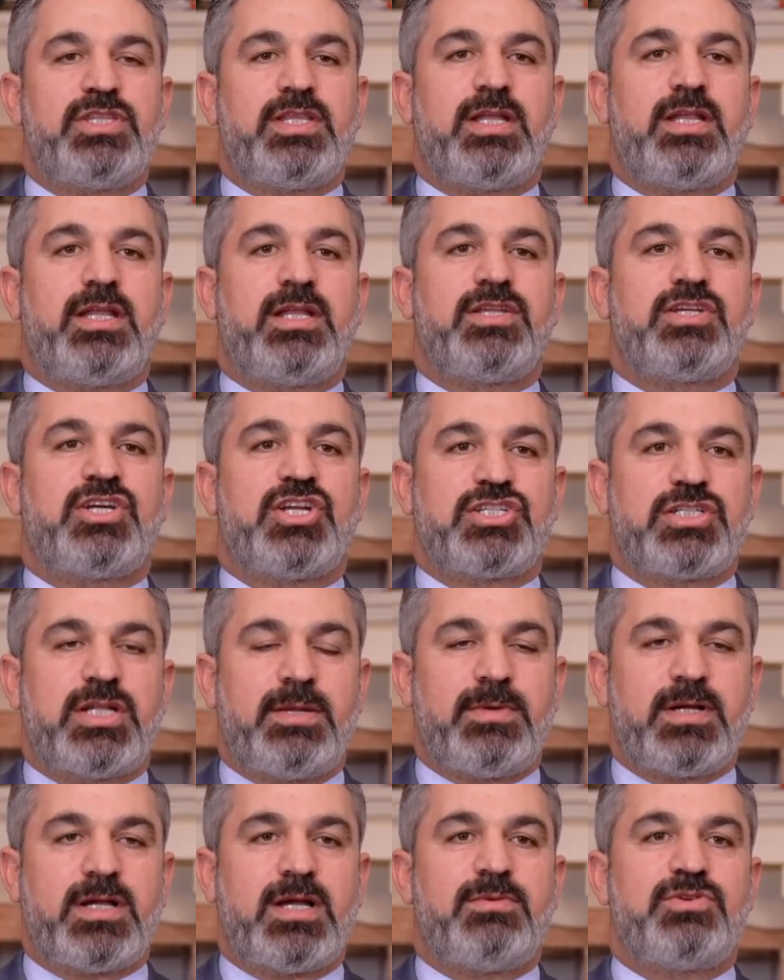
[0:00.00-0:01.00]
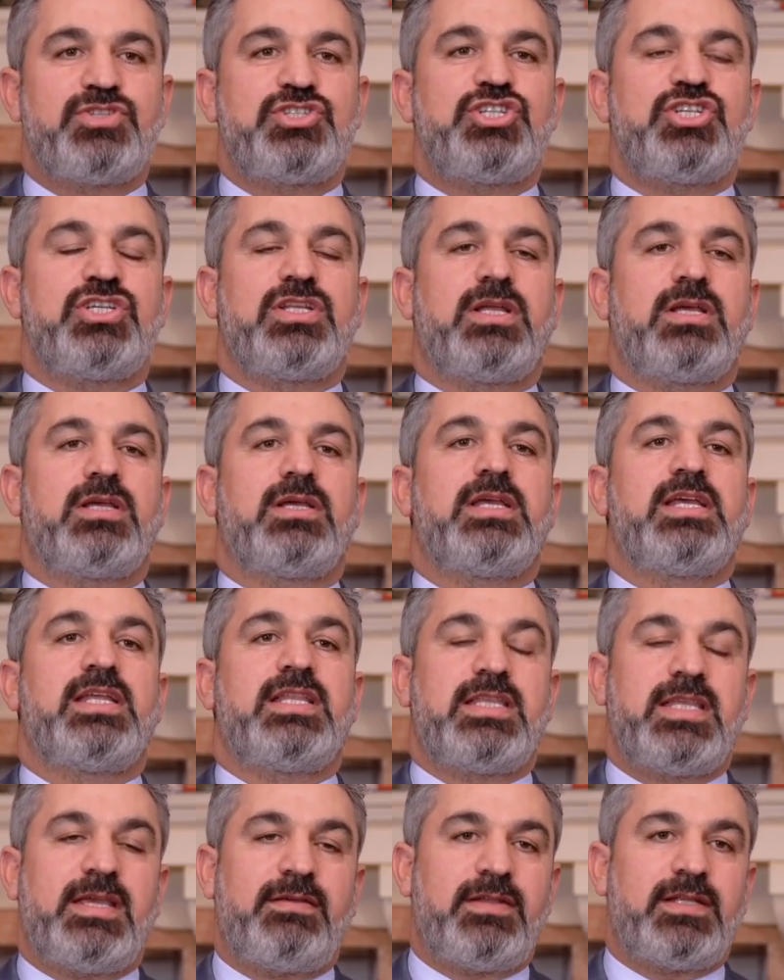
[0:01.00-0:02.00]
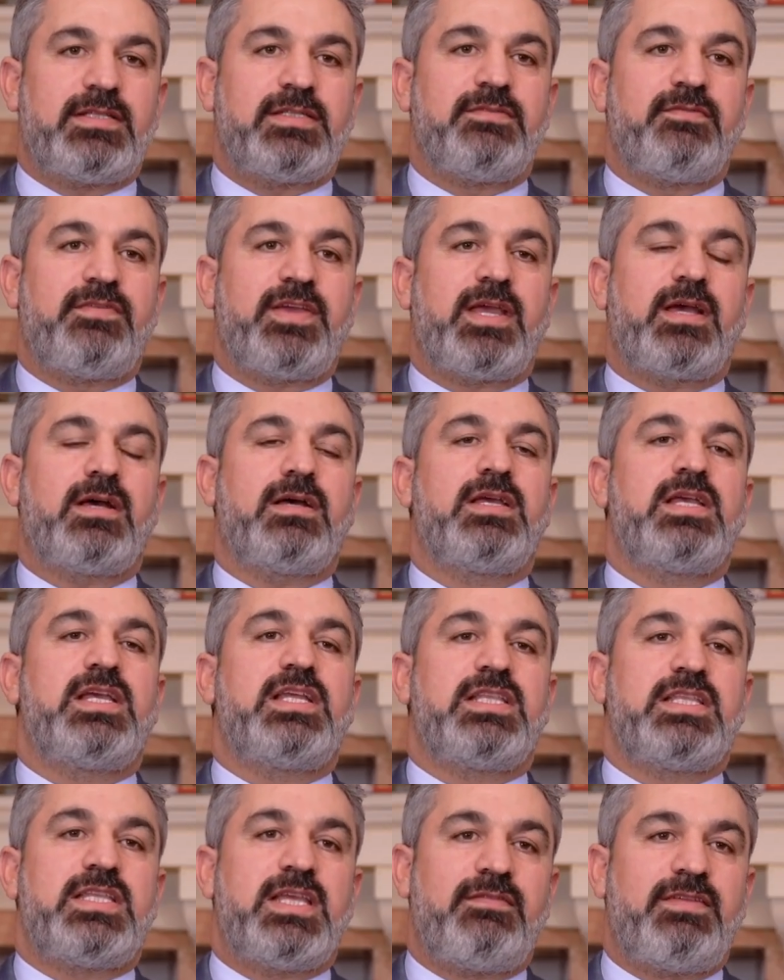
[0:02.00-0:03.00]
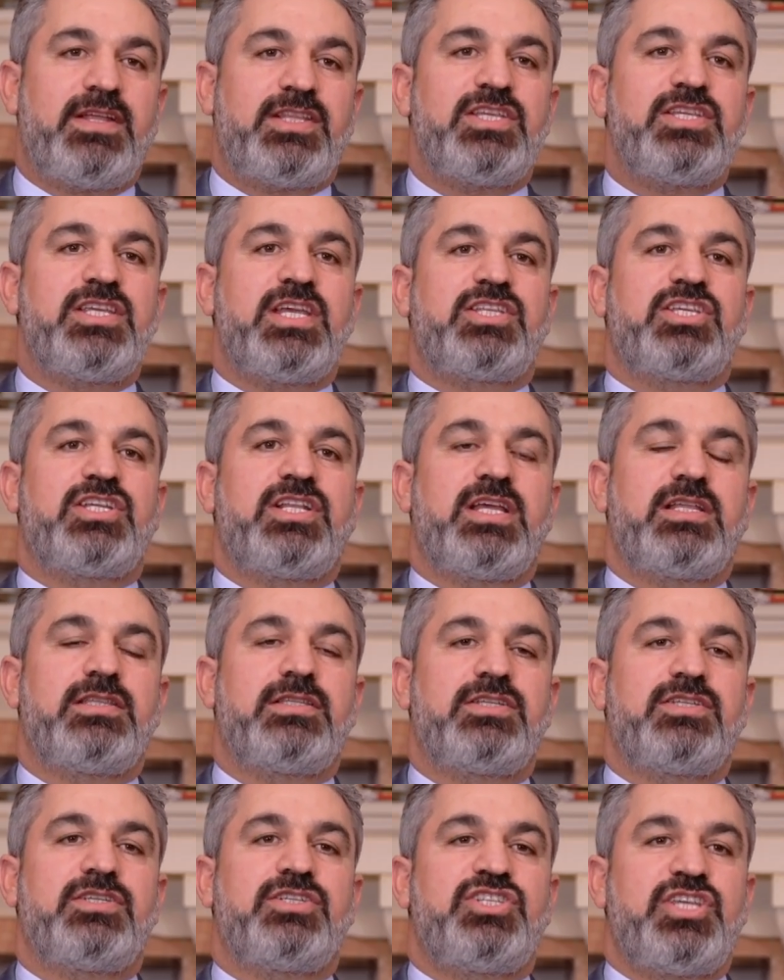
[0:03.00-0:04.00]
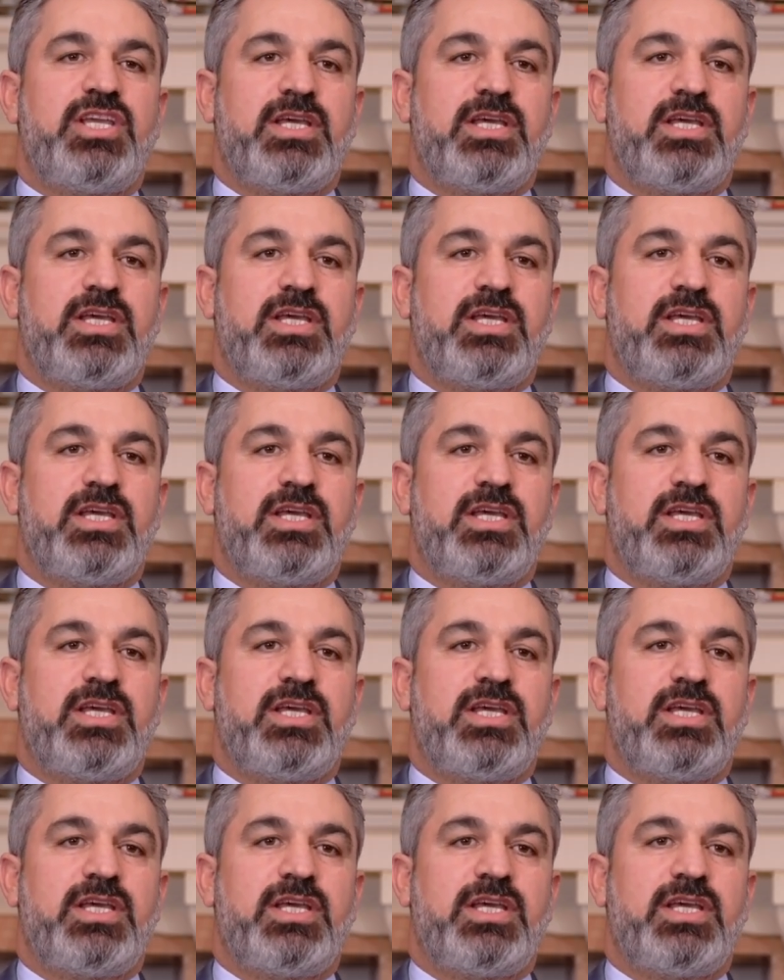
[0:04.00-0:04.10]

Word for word: giderlerini karşılamak amacı ile devletin veya devletin yetkilendirdiği